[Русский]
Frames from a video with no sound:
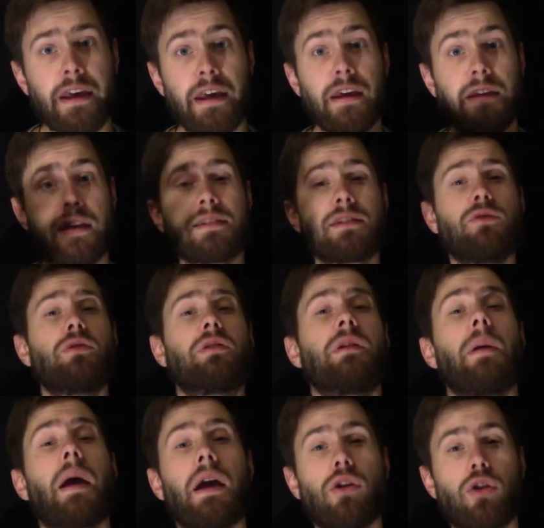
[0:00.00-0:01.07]
И если у
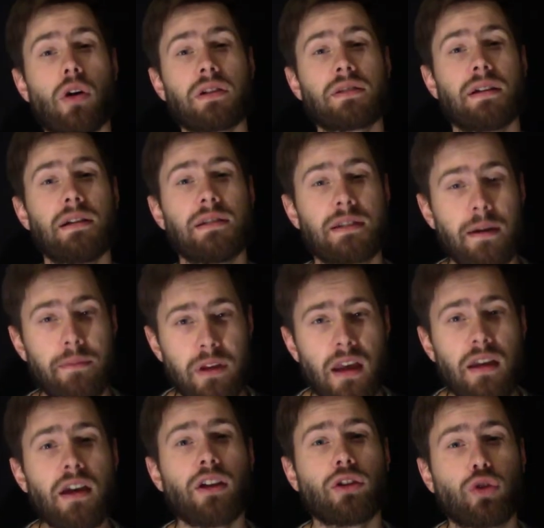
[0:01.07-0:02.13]
тебя еще остались
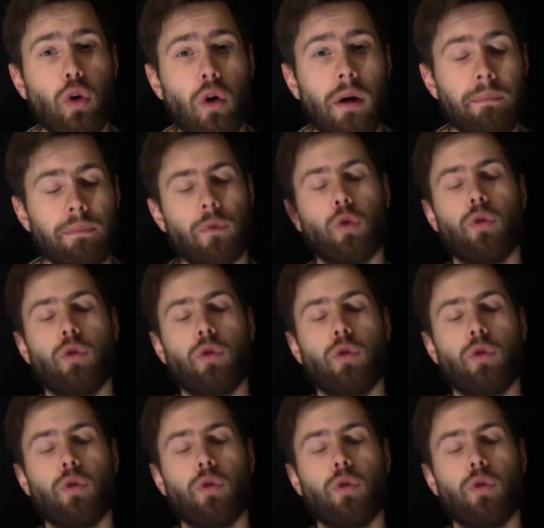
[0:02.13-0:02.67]
сомнения, то